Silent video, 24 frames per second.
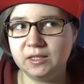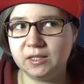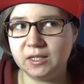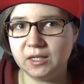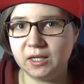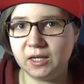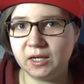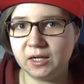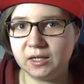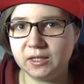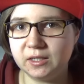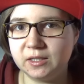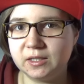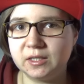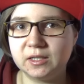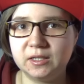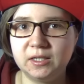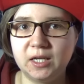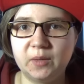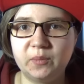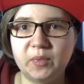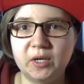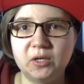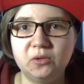an der ich
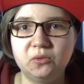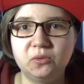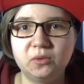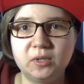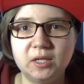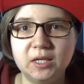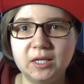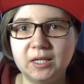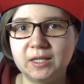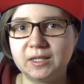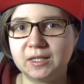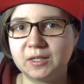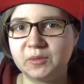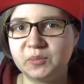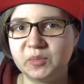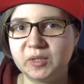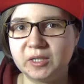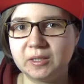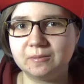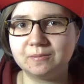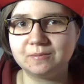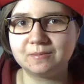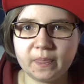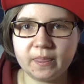in Japan nun gelandet
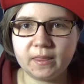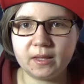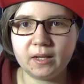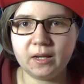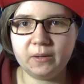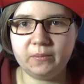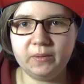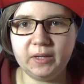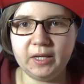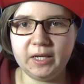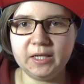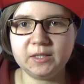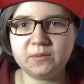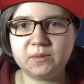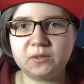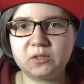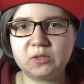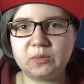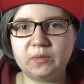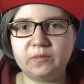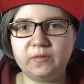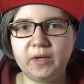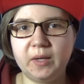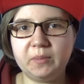bin. Aber erstmal
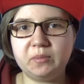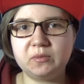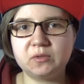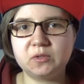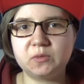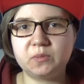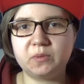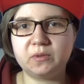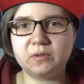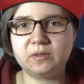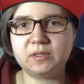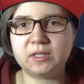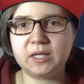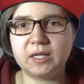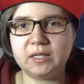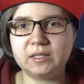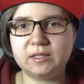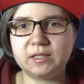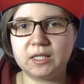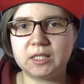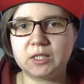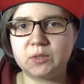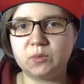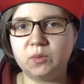zum
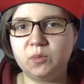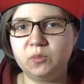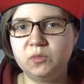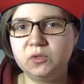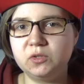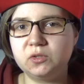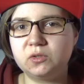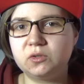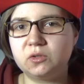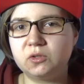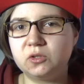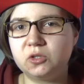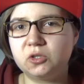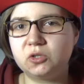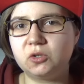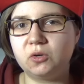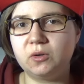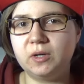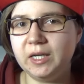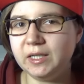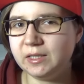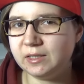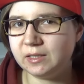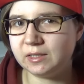Bewerbungsprozess. Also wir mussten uns
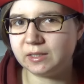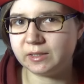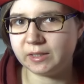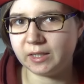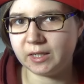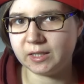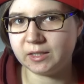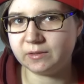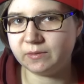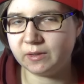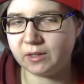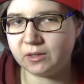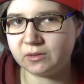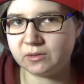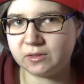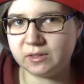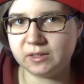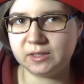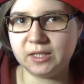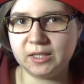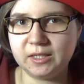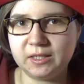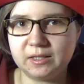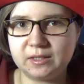schon letztes Jahr
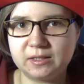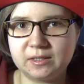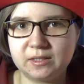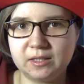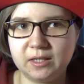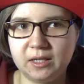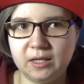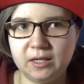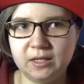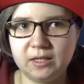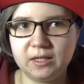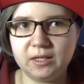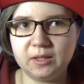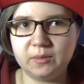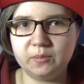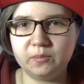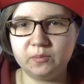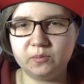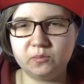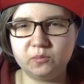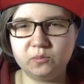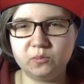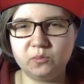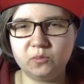2016
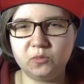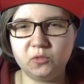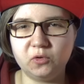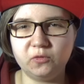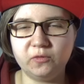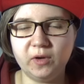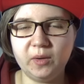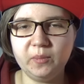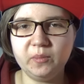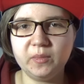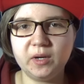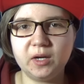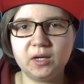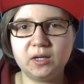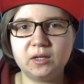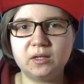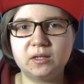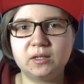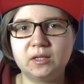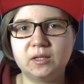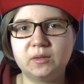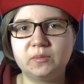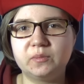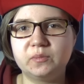im
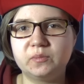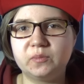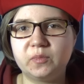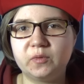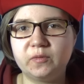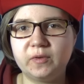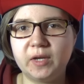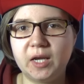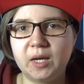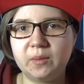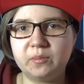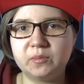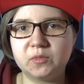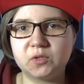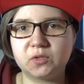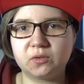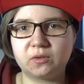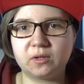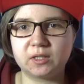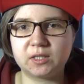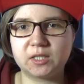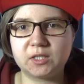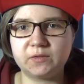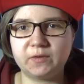November ähm, bewerben,
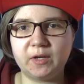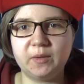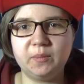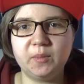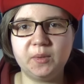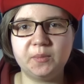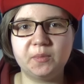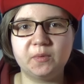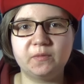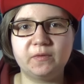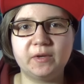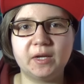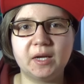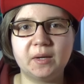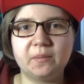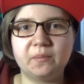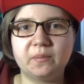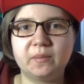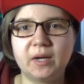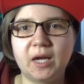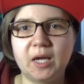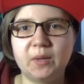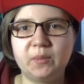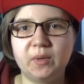sogar zweimal
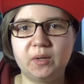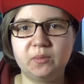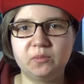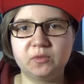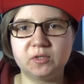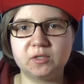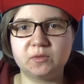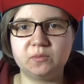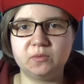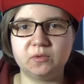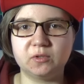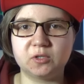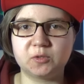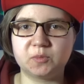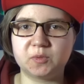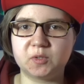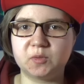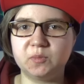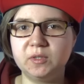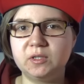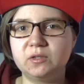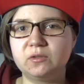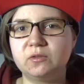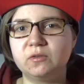bewerben. Einmal mussten wir uns
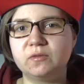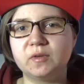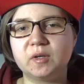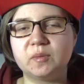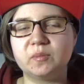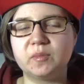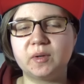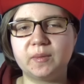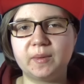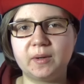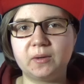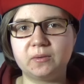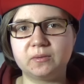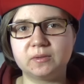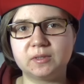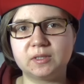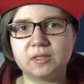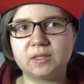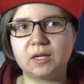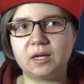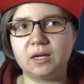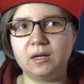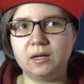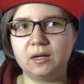bis Mitte November bei
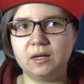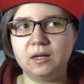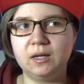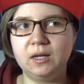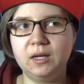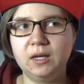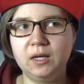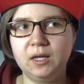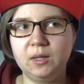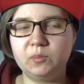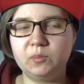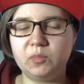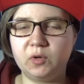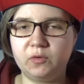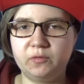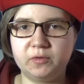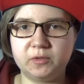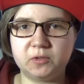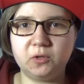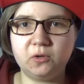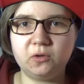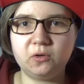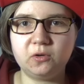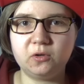unserer
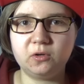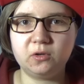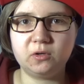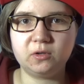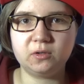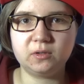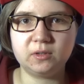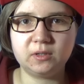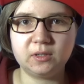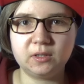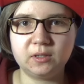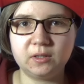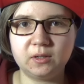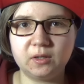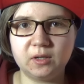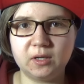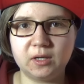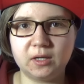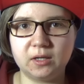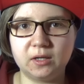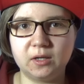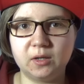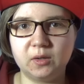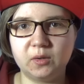Professorin,
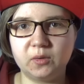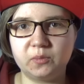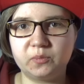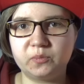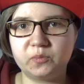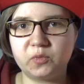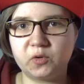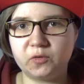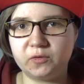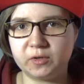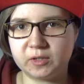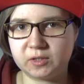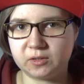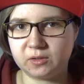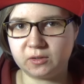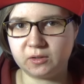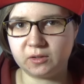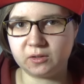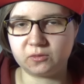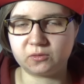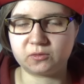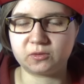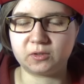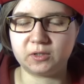äh,
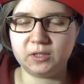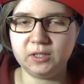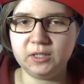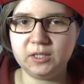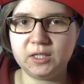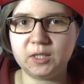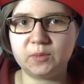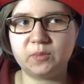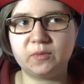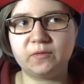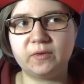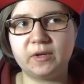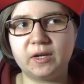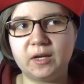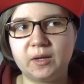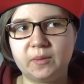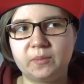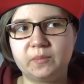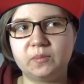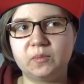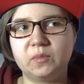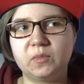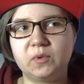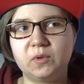Professor Dr. Richter
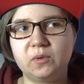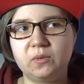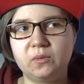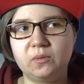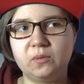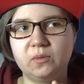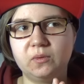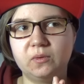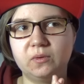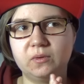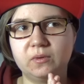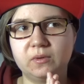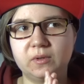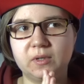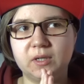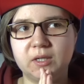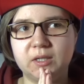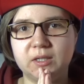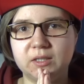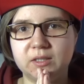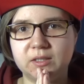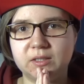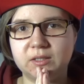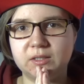bewerben
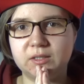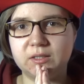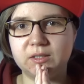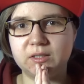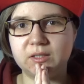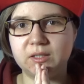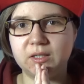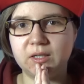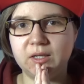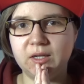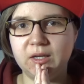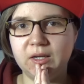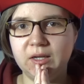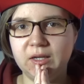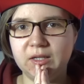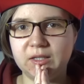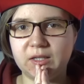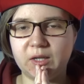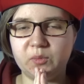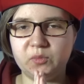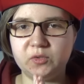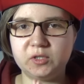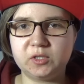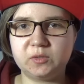und
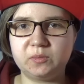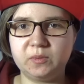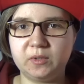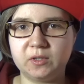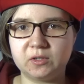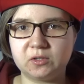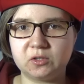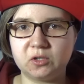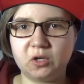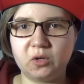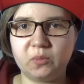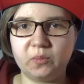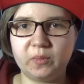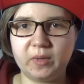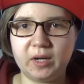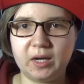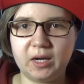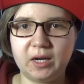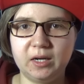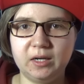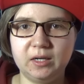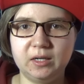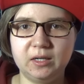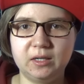dann mussten wir uns
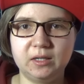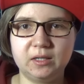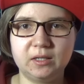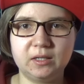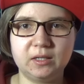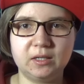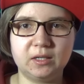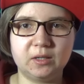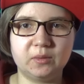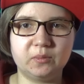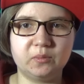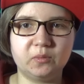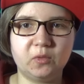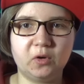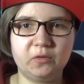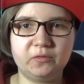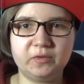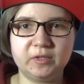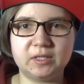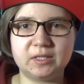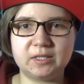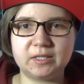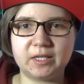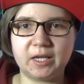nochmal ähm,
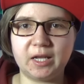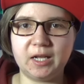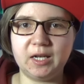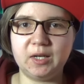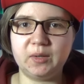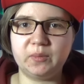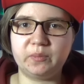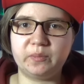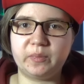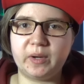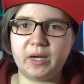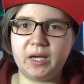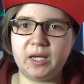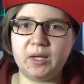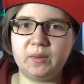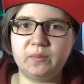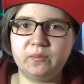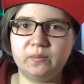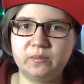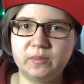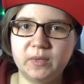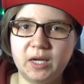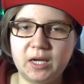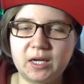offiziell
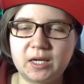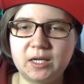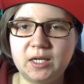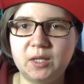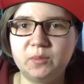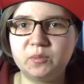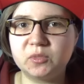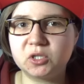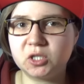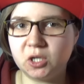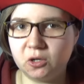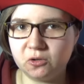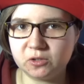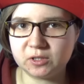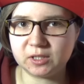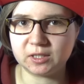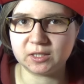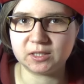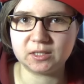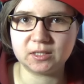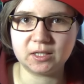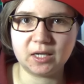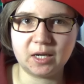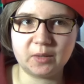beim Akademischen
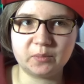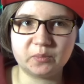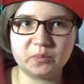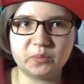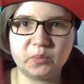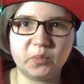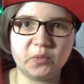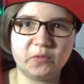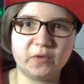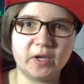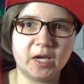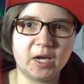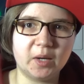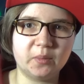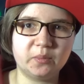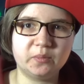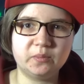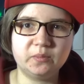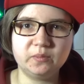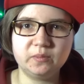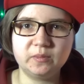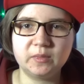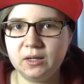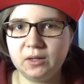Auslandsamt
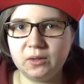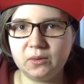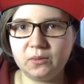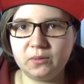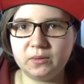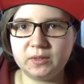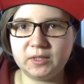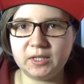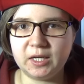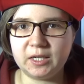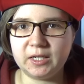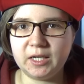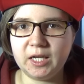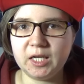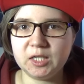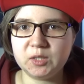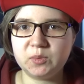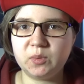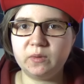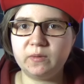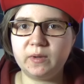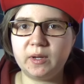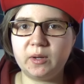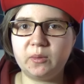bewerben. Und ja, die
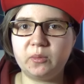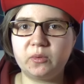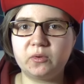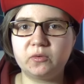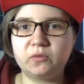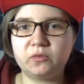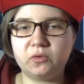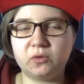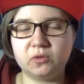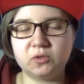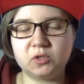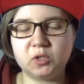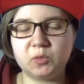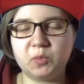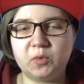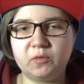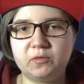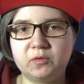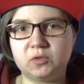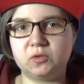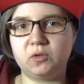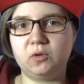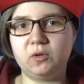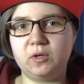erste Bewerbung für unsere
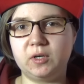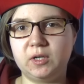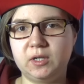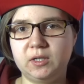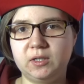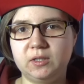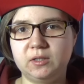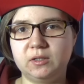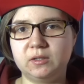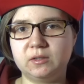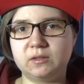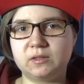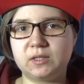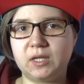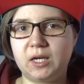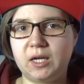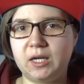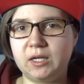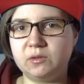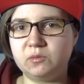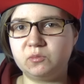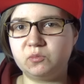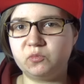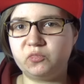Professorin
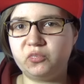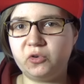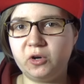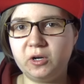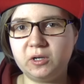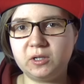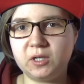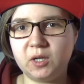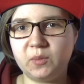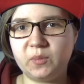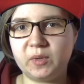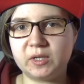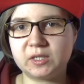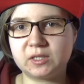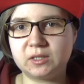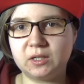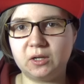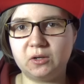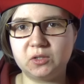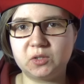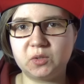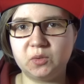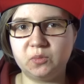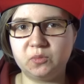sah folgendermaßen
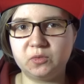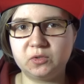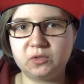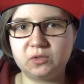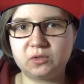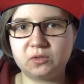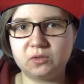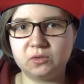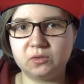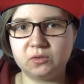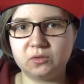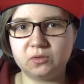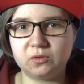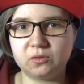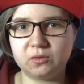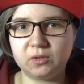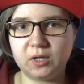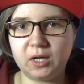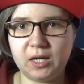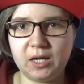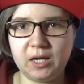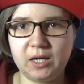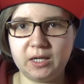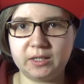aus. Wir mussten so
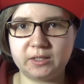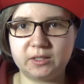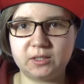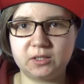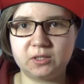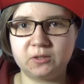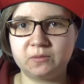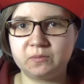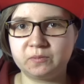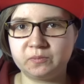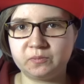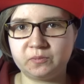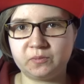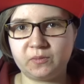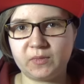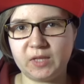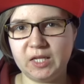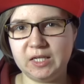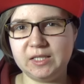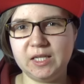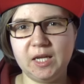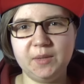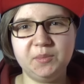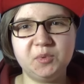eine Art
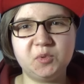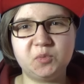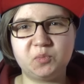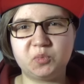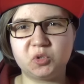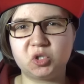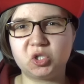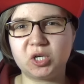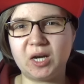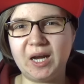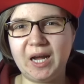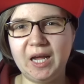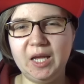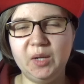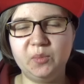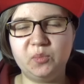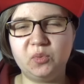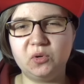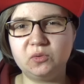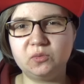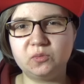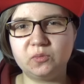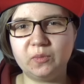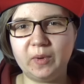
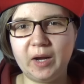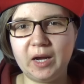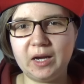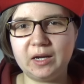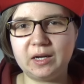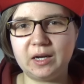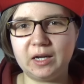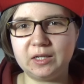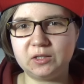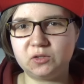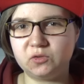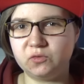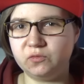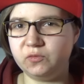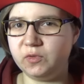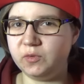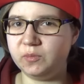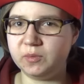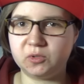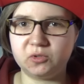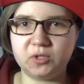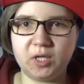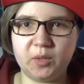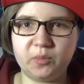Selbstbeschreibungen machen, also
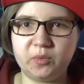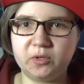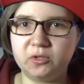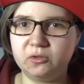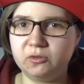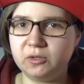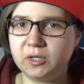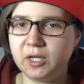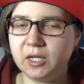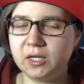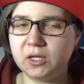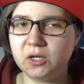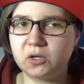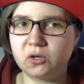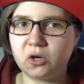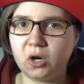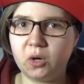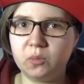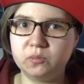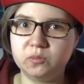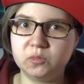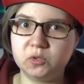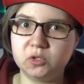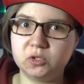wie wir zur Japanologie
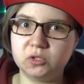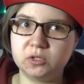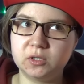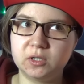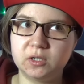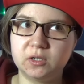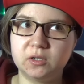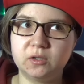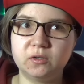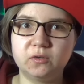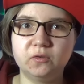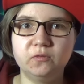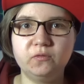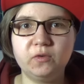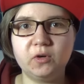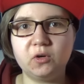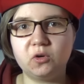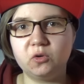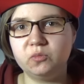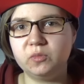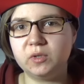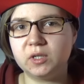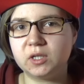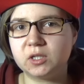gekommen sind,
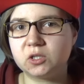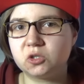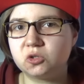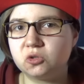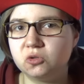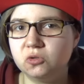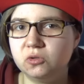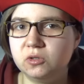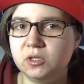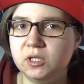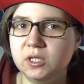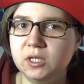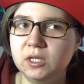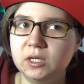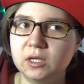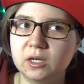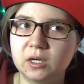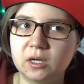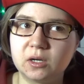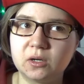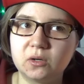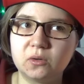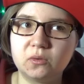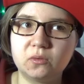warum wir das
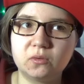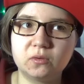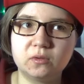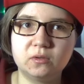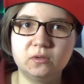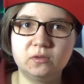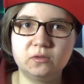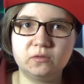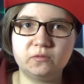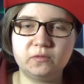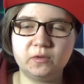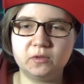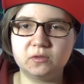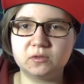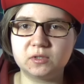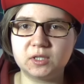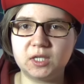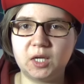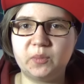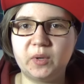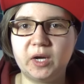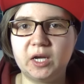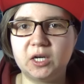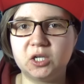studieren und wie
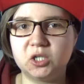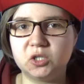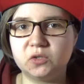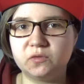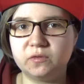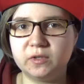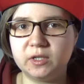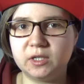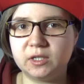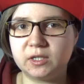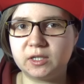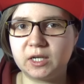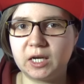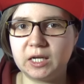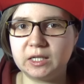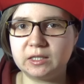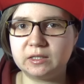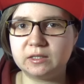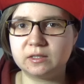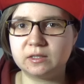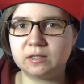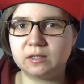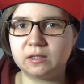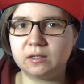unsere japanischen
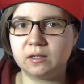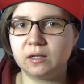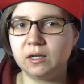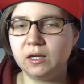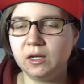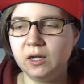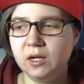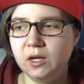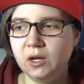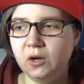Fähigkeiten sind.